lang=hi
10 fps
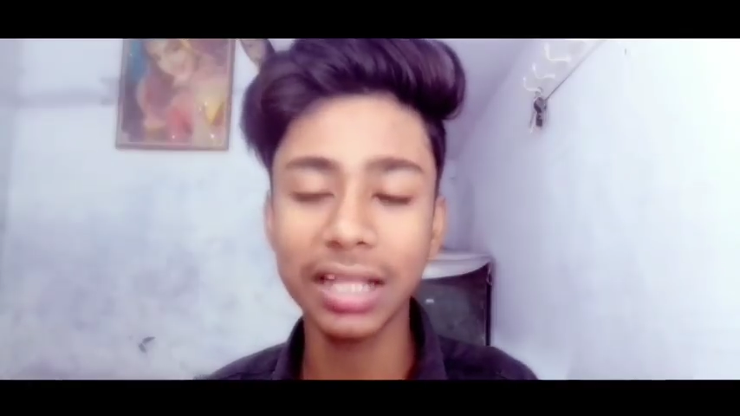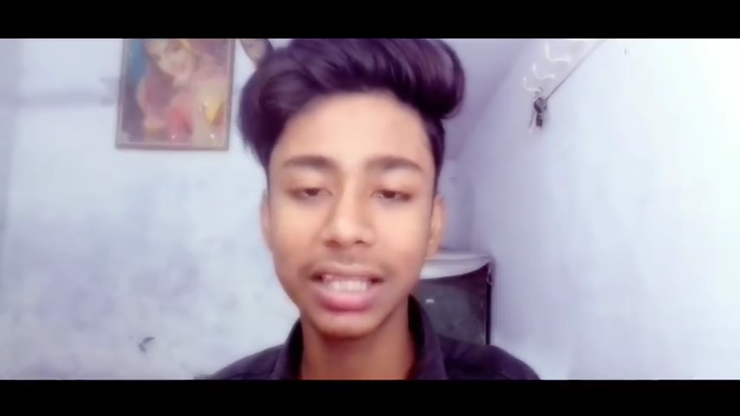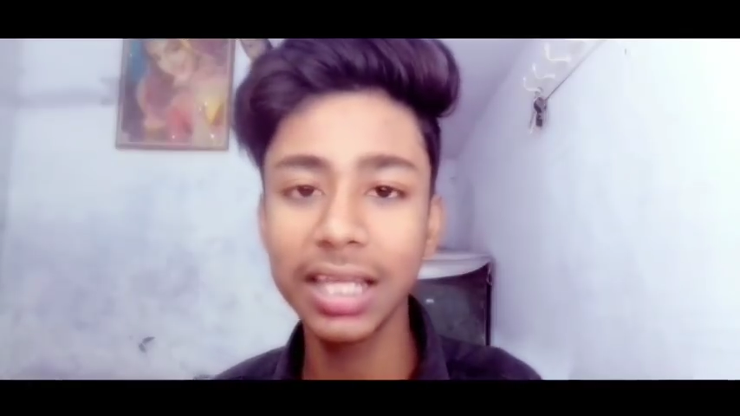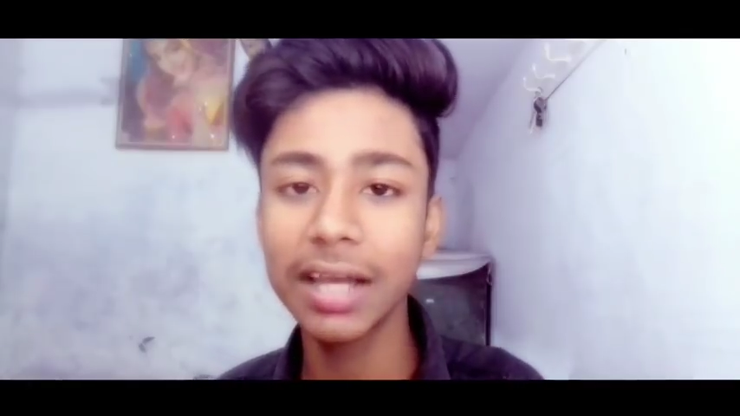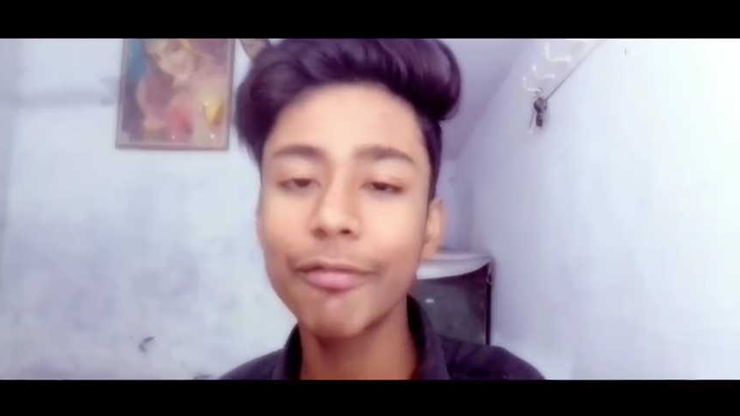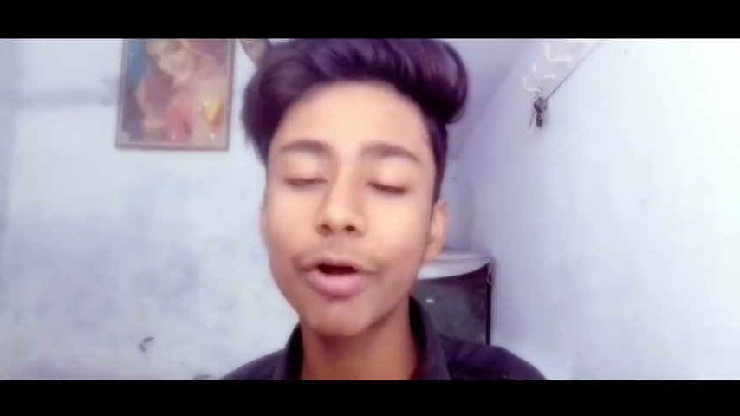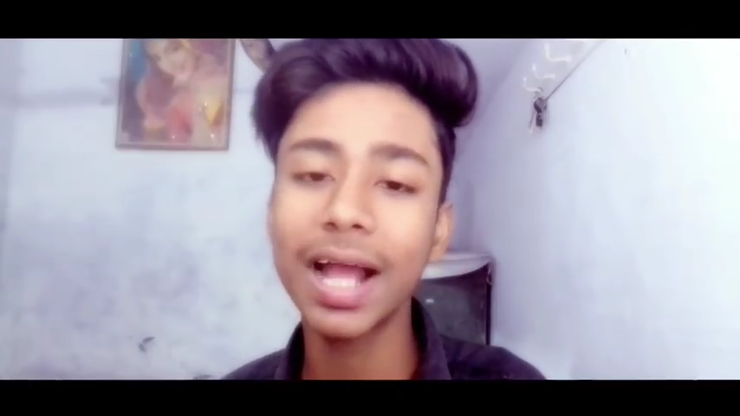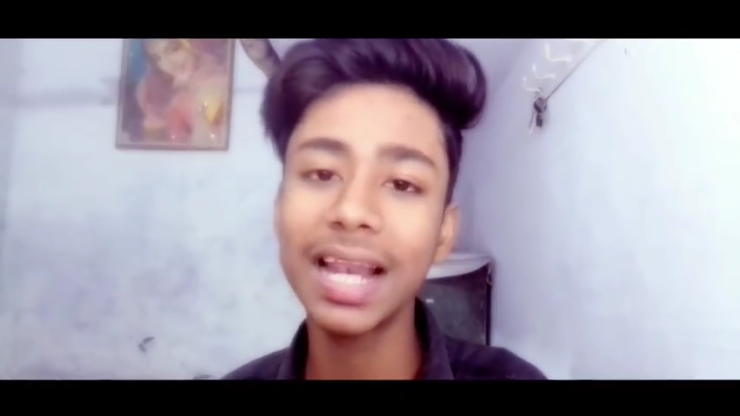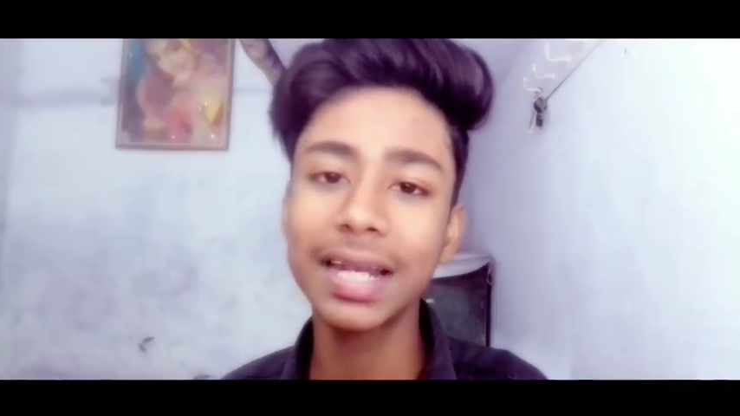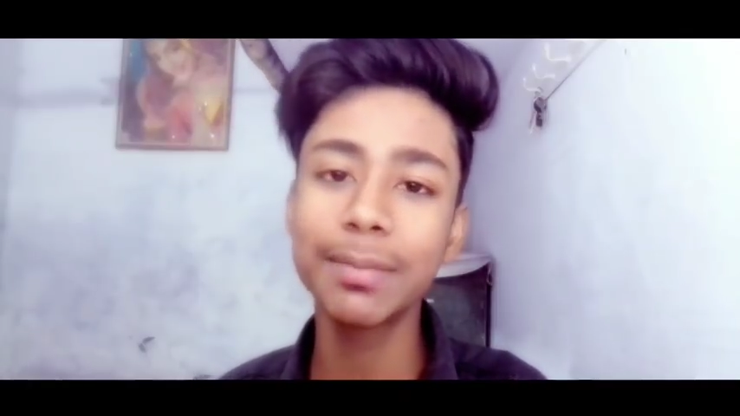आती है वो
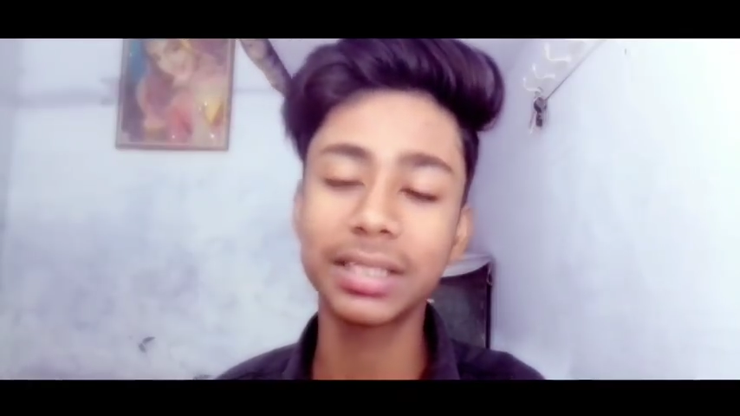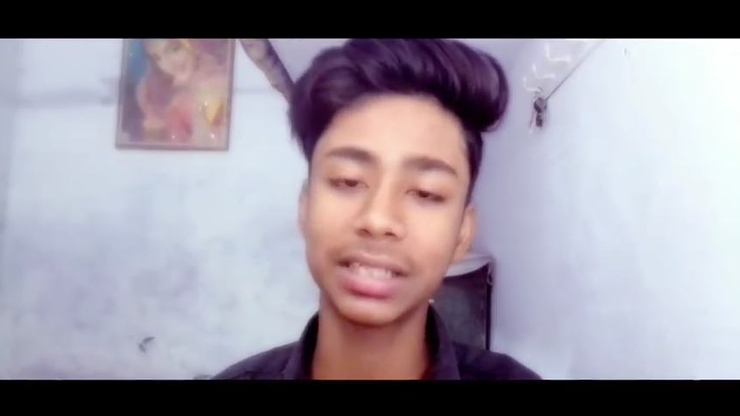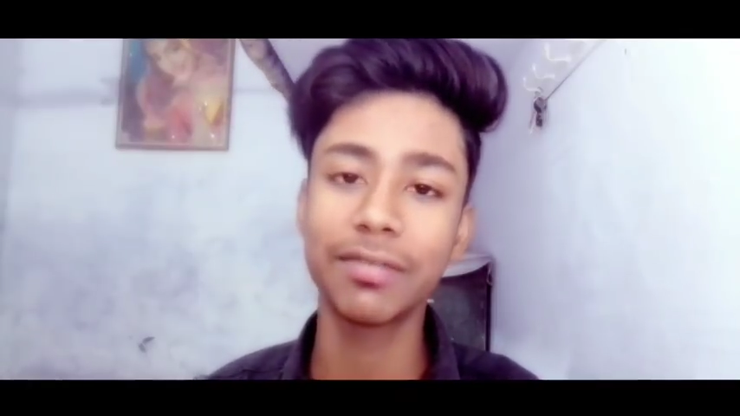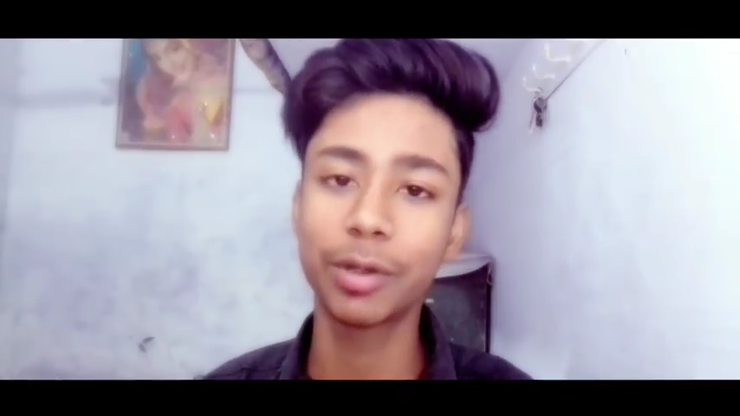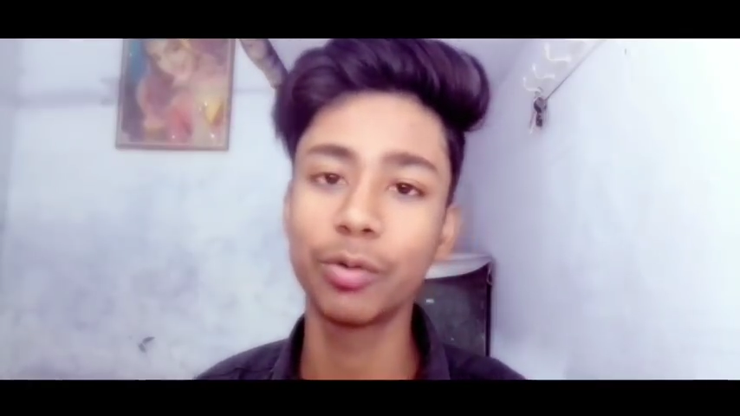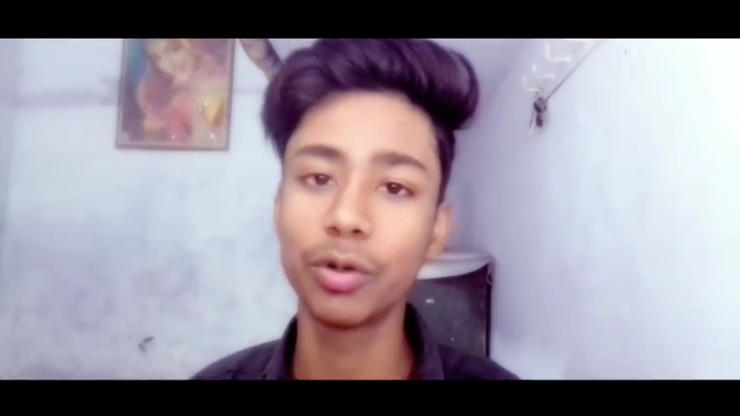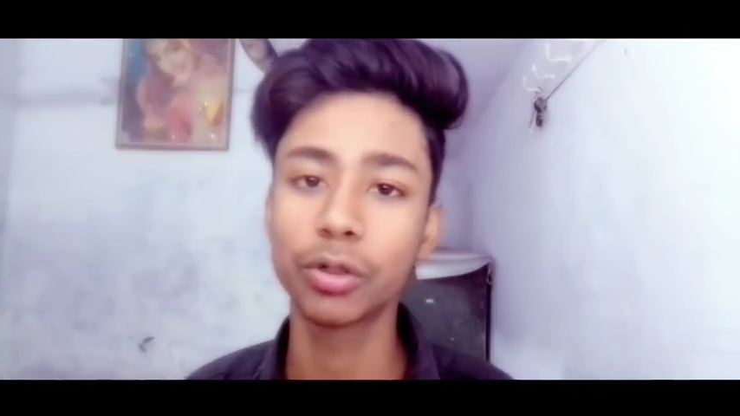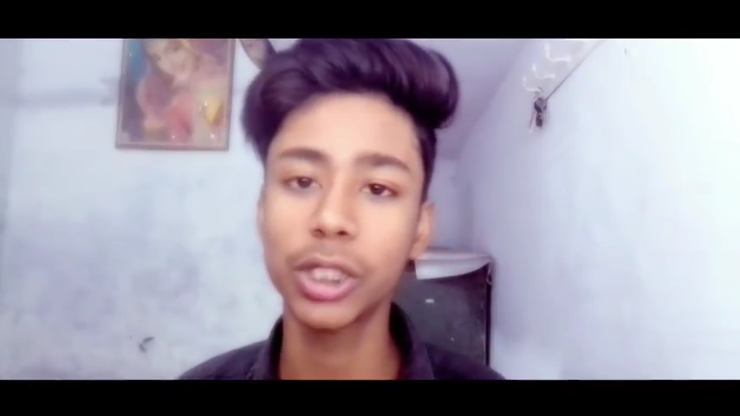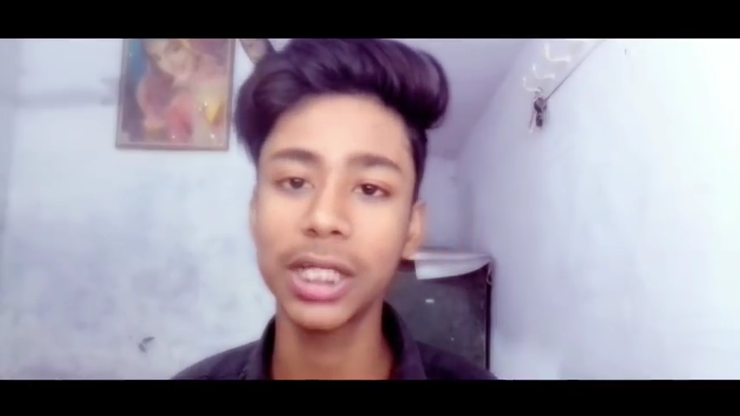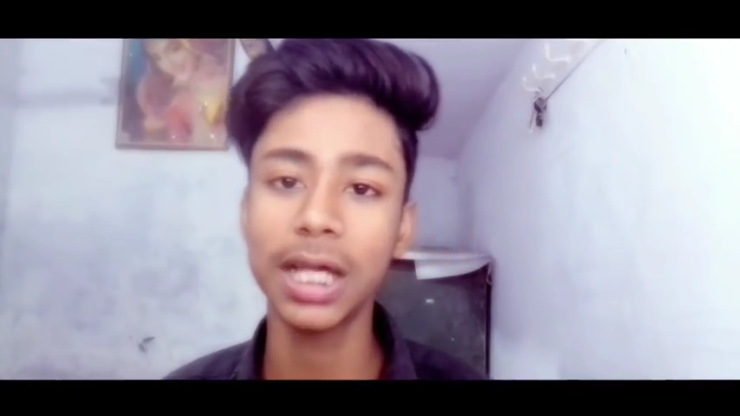गैलरी में सेव क्यों नहीं
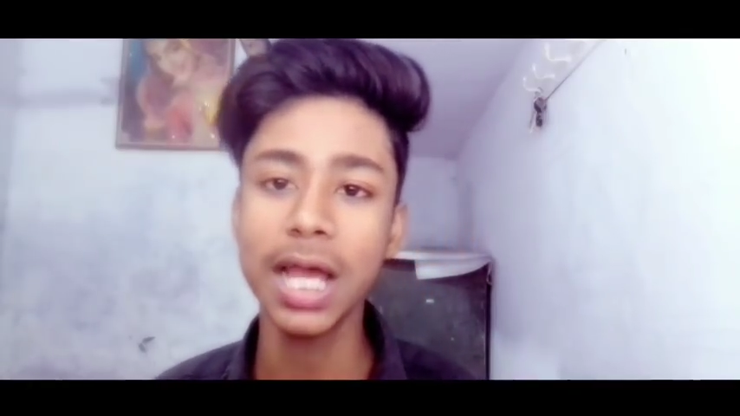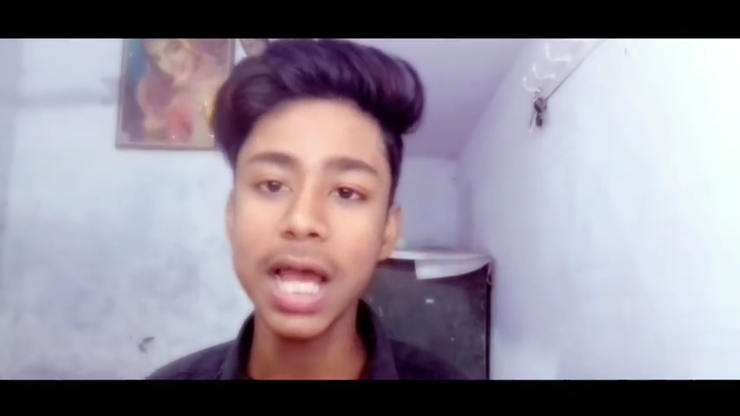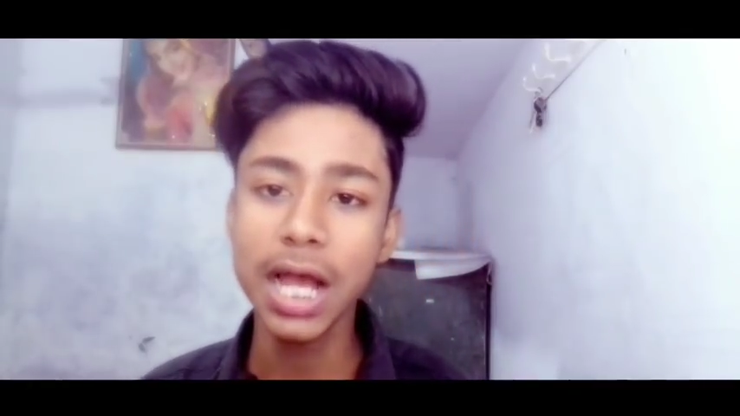होती है